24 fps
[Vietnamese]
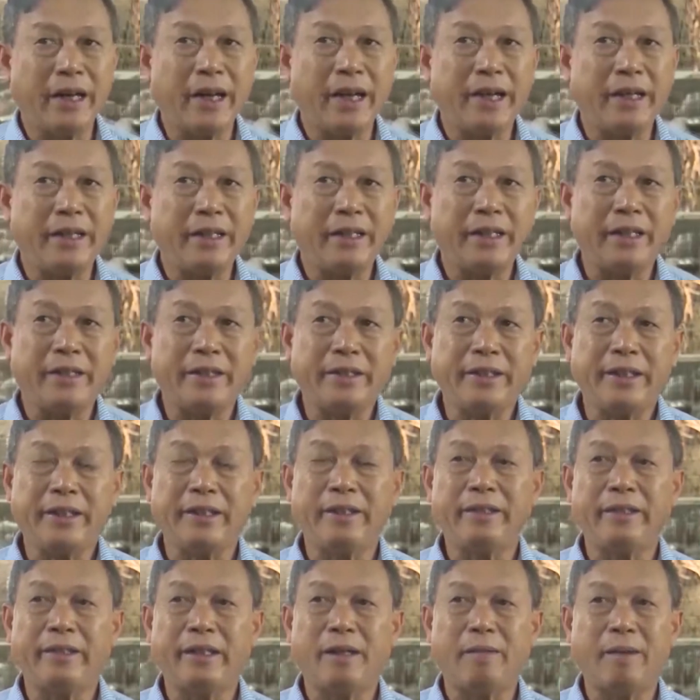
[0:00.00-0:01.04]
Hiện nay ờ,
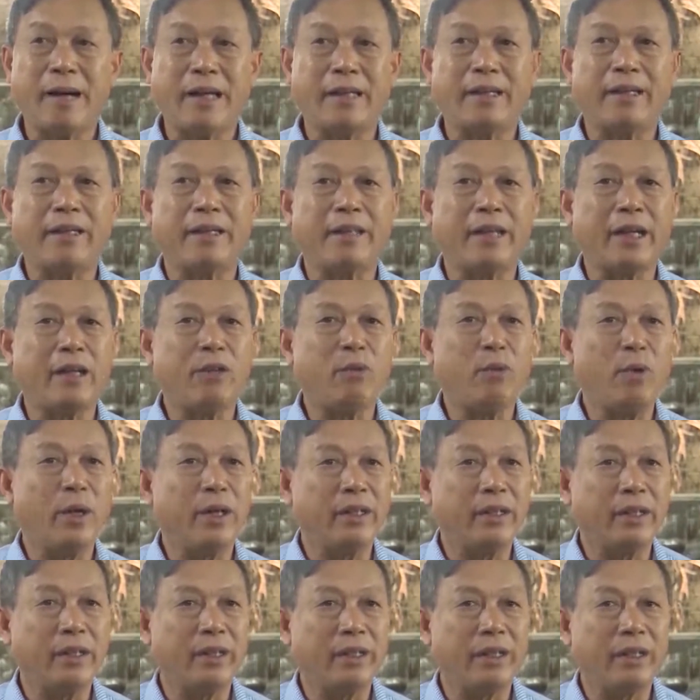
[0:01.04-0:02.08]
trên địa bàn tỉnh Thái
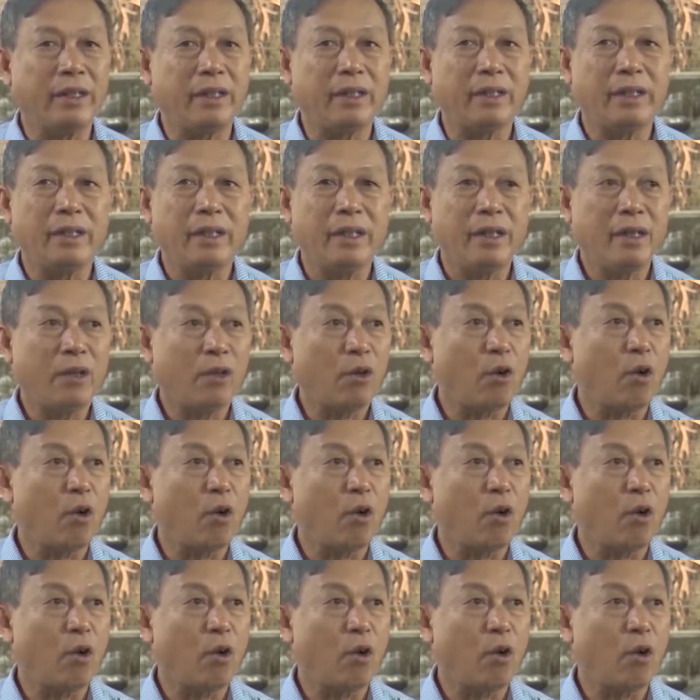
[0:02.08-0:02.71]
Nguyên thì ờ,